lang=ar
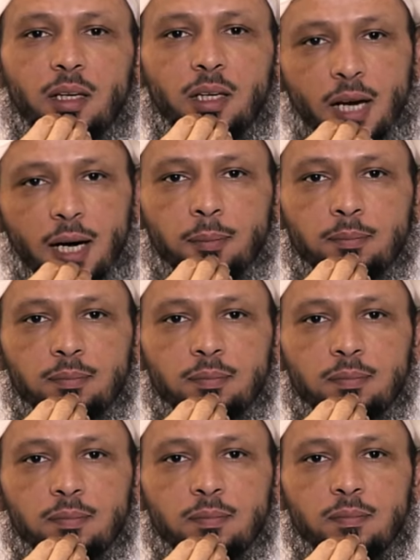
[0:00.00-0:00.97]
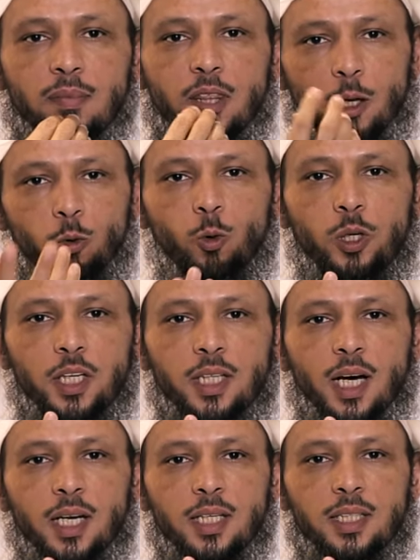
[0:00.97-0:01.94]
نعم ذوق
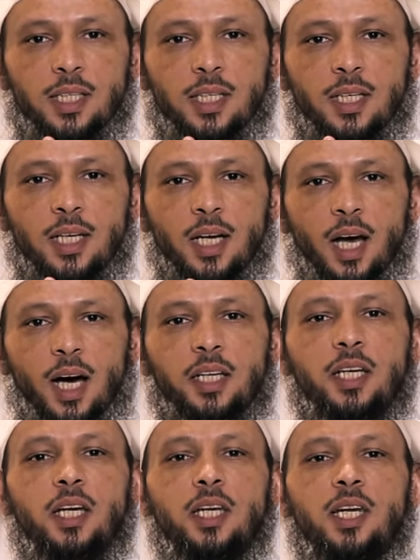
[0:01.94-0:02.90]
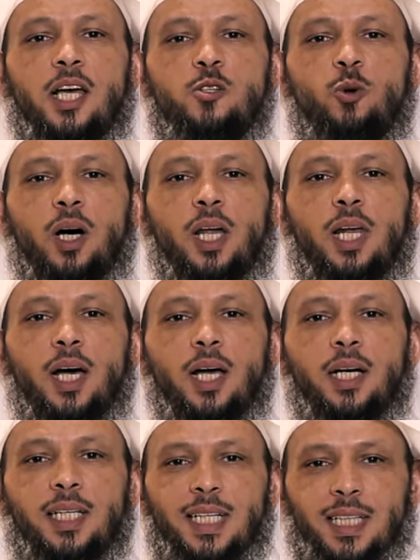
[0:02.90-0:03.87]
الاداره ان يرى الناس
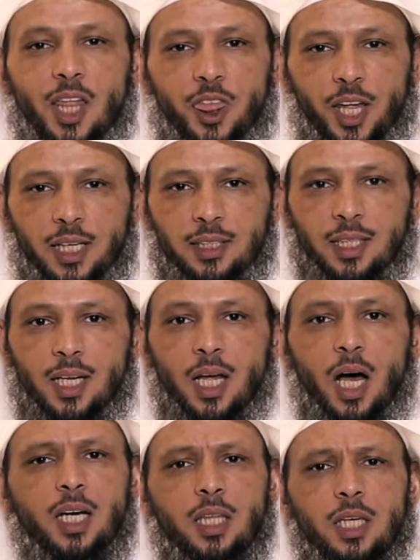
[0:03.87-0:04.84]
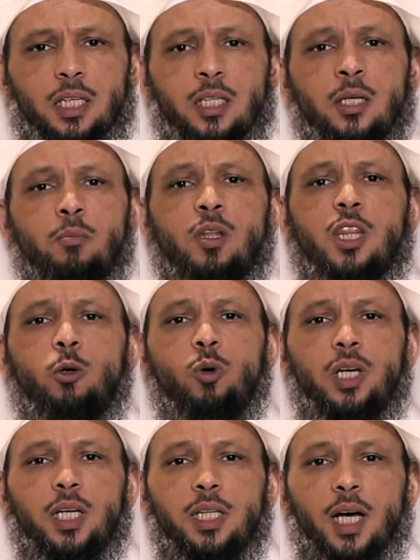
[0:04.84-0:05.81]
اخلاقك عند الضغط ايضا من ذوق
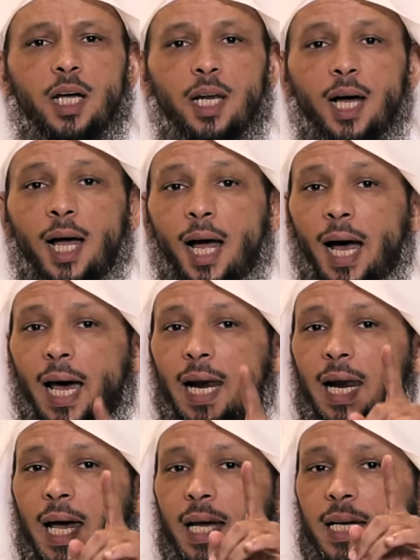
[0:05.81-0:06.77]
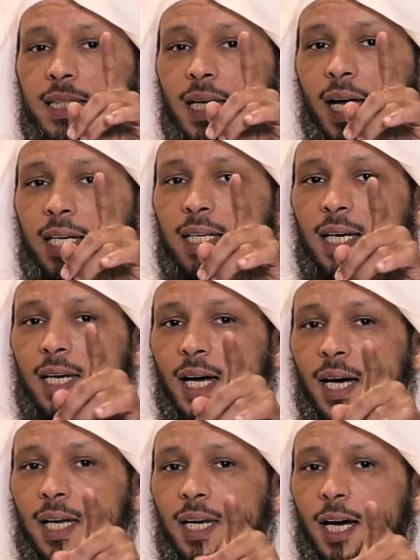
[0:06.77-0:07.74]
الاداره ألا يتغير
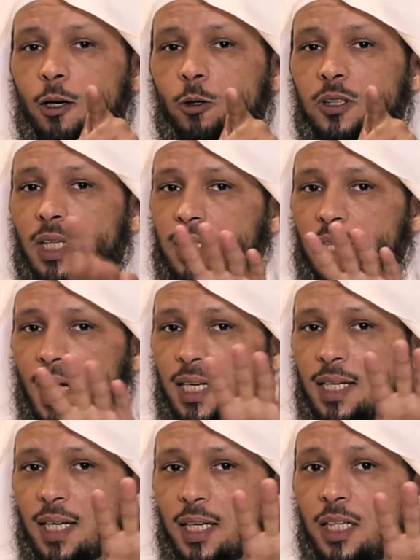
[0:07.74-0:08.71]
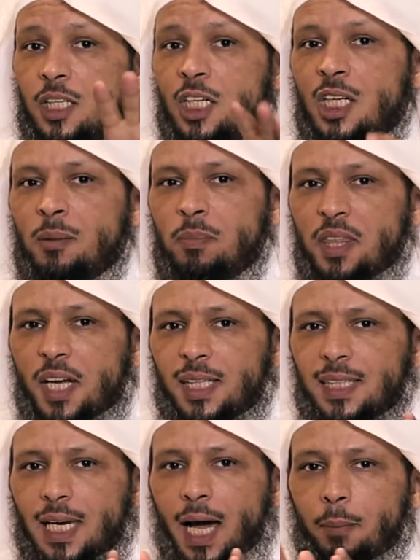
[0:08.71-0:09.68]
أخلاقك تتغير
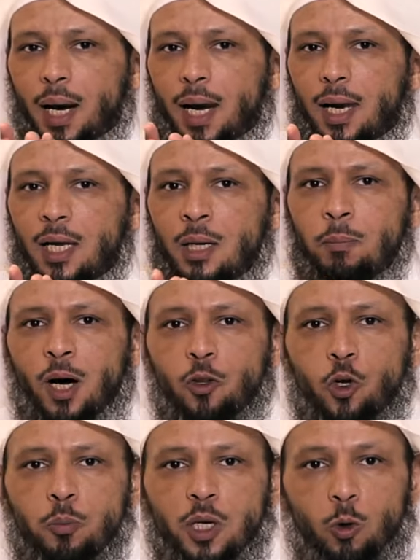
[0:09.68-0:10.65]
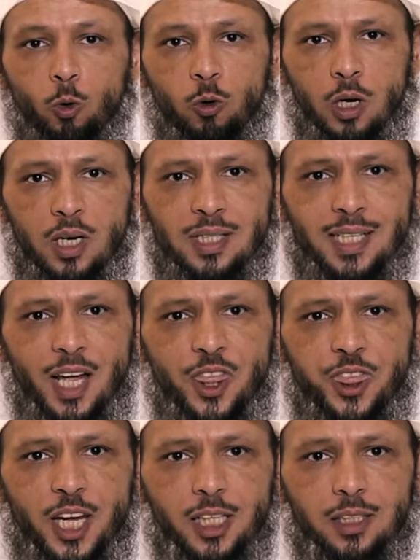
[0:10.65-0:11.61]
بضغط العمل بعضهم يقول
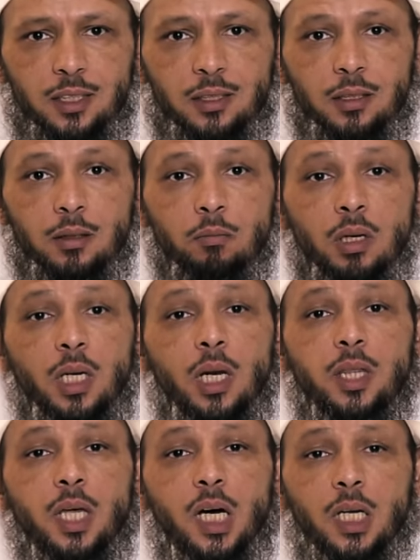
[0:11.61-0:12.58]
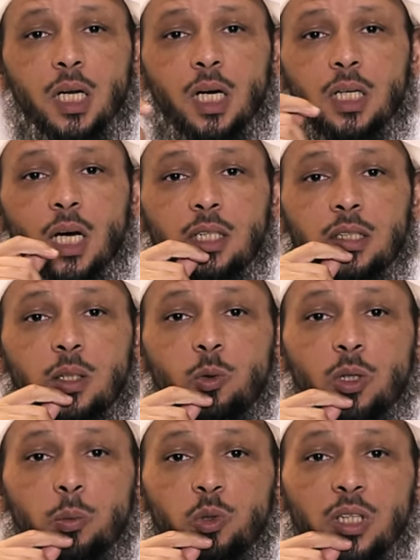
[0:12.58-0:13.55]
الضغط من الذي أكرهك أن
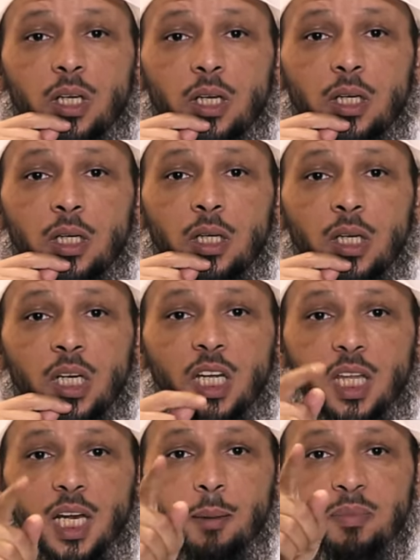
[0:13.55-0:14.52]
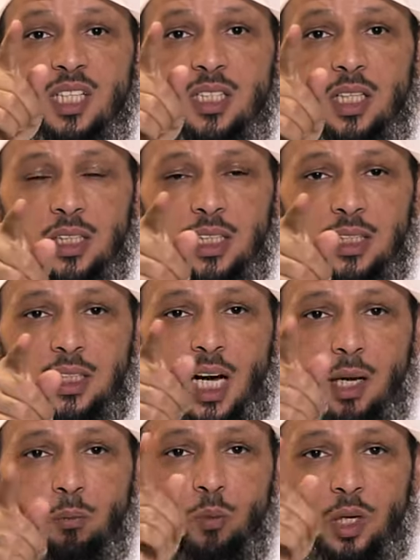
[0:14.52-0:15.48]
تكون مديرا إذا لم تستطع
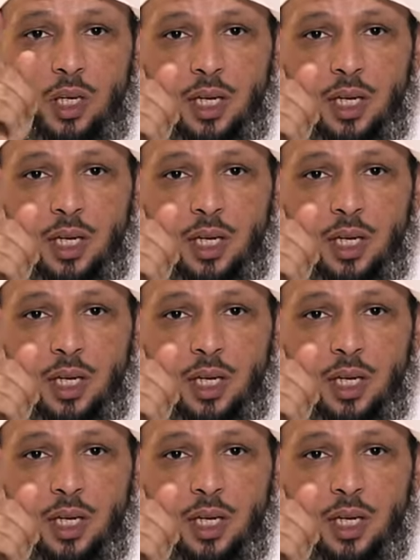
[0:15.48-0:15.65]
تحمل